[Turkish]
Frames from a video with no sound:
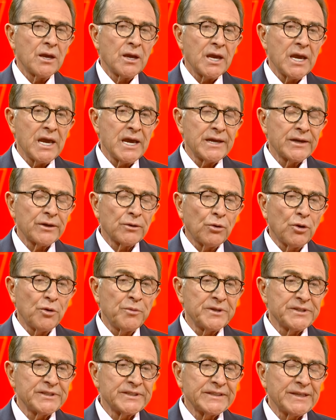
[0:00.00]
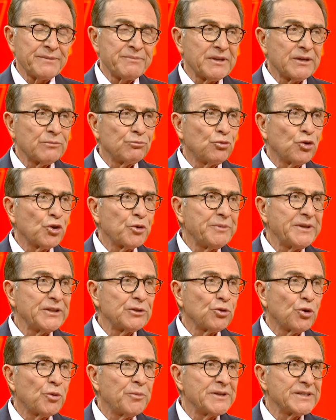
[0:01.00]
Eğer obezite bir morbid
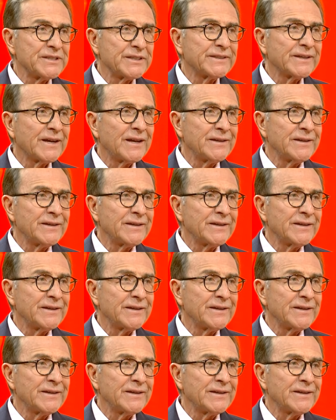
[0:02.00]
obezite